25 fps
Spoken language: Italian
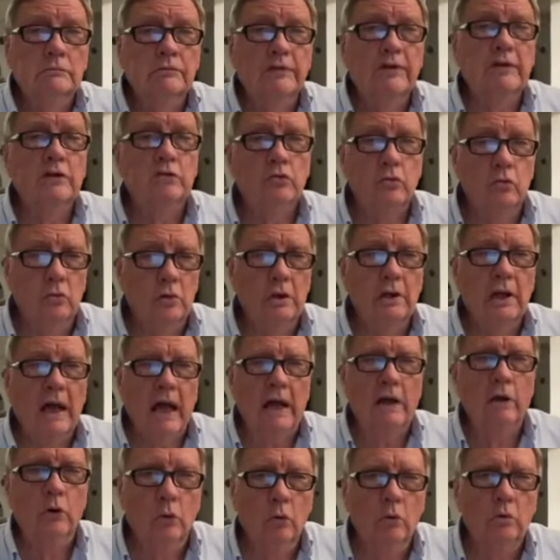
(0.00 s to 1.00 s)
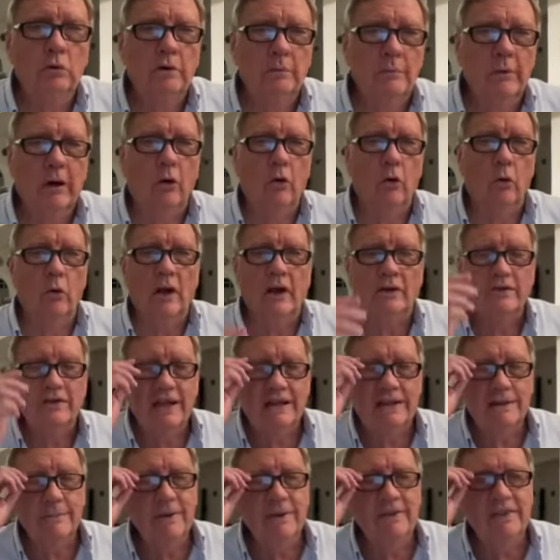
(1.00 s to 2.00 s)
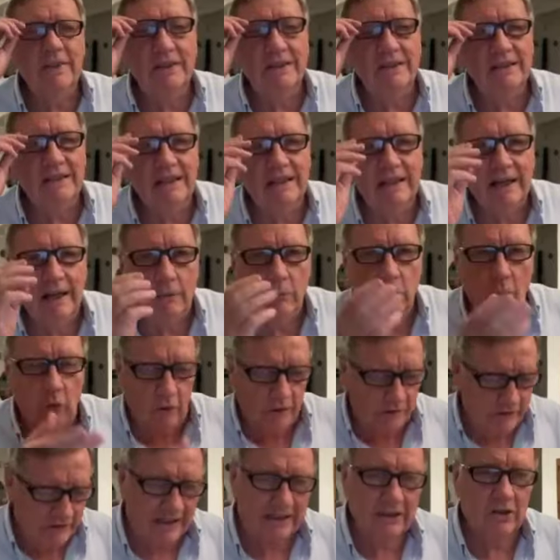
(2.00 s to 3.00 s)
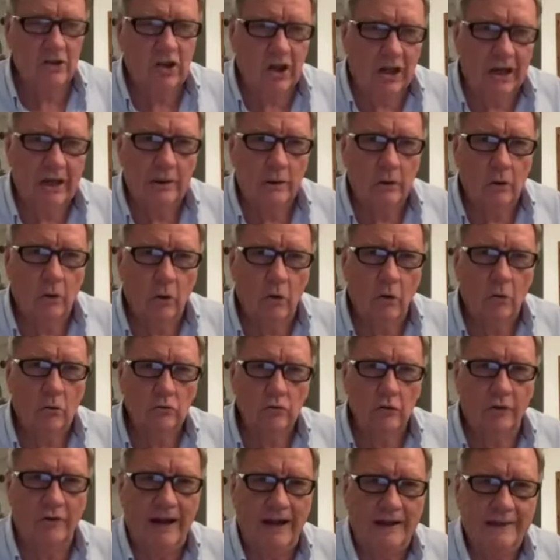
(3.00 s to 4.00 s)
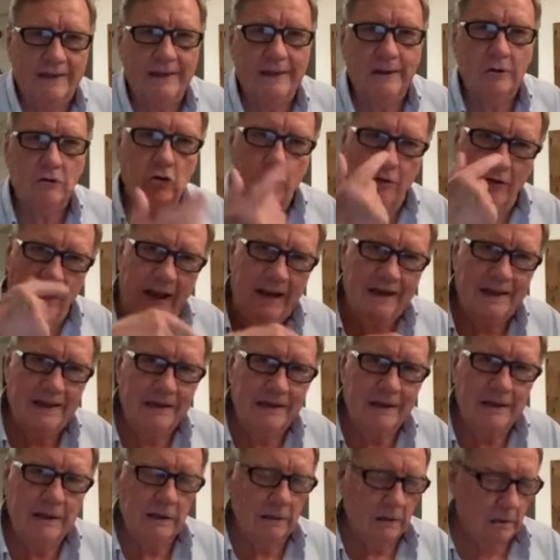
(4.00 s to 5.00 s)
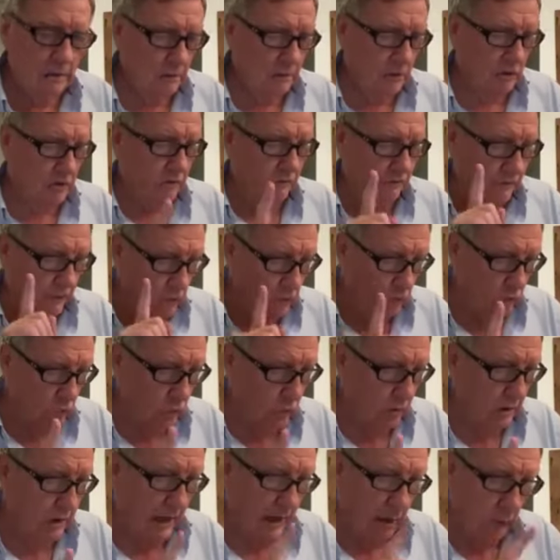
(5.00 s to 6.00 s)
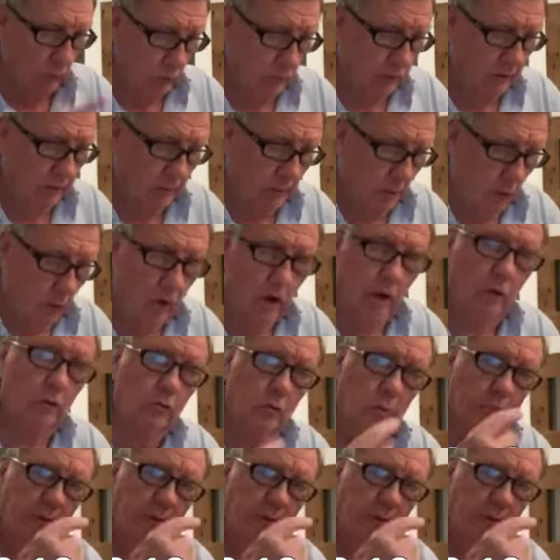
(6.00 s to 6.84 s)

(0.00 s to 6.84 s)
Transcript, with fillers: Fanciulli, è l'ultima ora. Statemi a sentire quello che sta dicendo Giovanni. Giovanni dice fanciulli, è l'ultima ora,